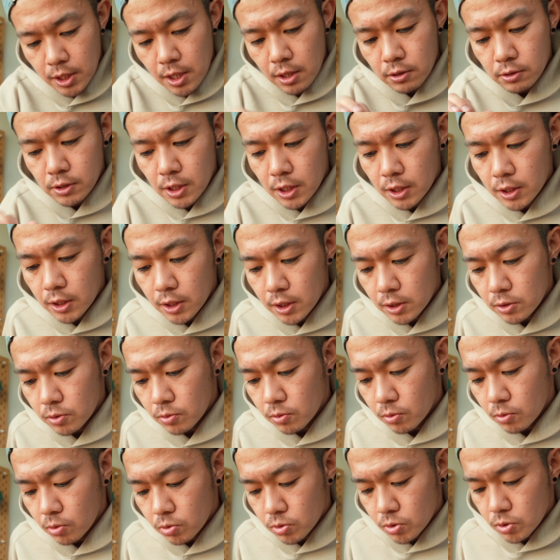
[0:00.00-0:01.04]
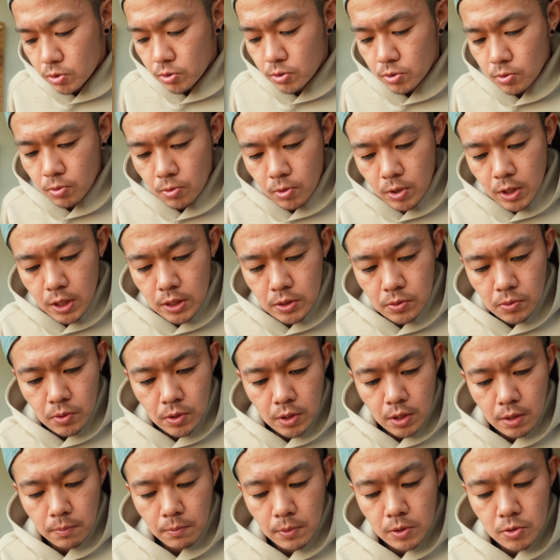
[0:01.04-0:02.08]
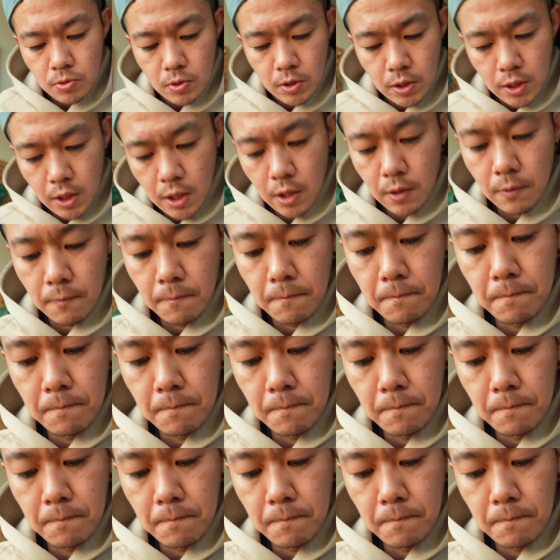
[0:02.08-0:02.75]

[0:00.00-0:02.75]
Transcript: かくなんでちょっと個数を数えてみましょうかね。